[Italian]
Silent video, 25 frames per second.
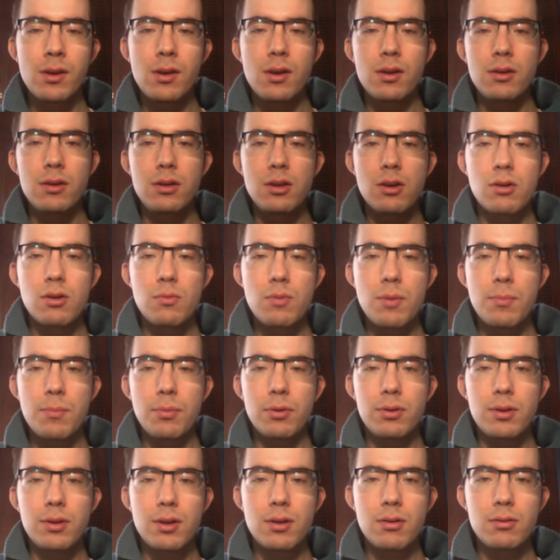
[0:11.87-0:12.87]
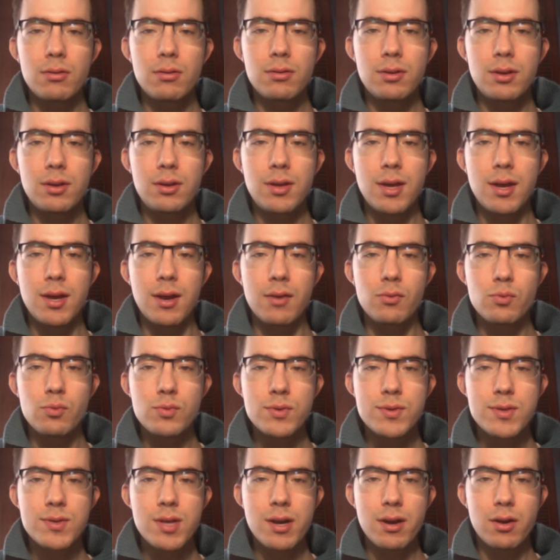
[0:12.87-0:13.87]
di come poter ottenere un
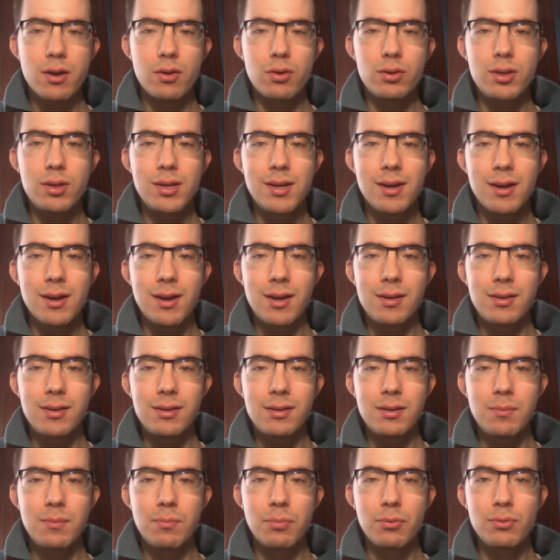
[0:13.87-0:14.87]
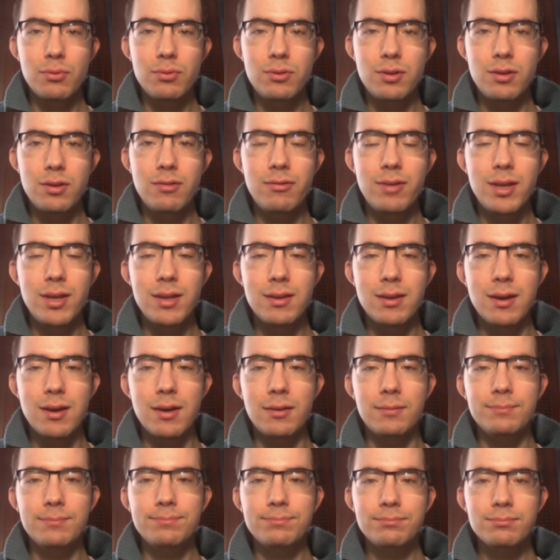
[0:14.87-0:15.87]
sacco di crediti punti
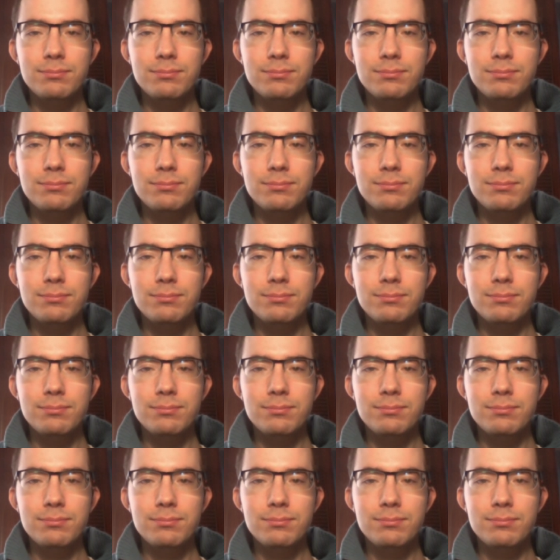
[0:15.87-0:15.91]
vita